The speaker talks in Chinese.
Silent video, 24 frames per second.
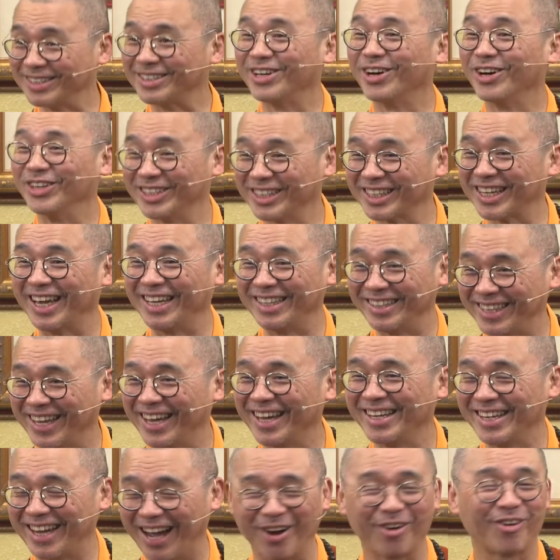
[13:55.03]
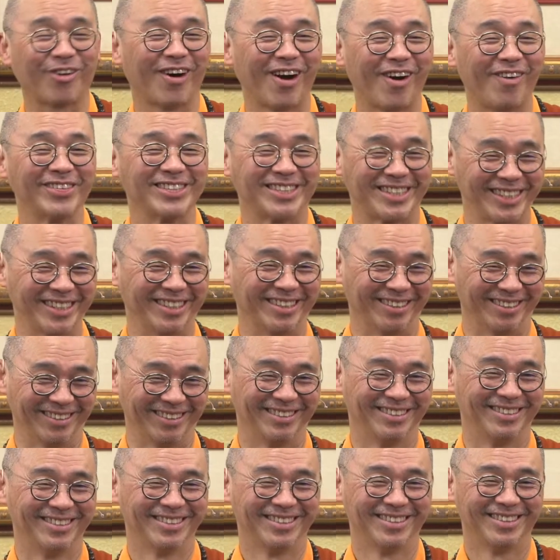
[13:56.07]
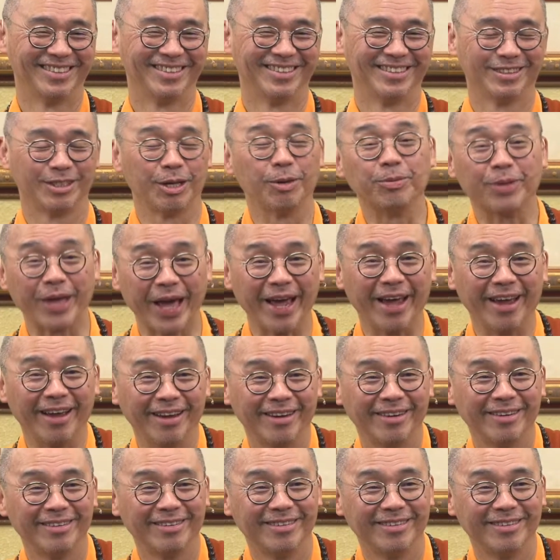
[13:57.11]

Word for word: 就是给爹娘高兴了，对不对？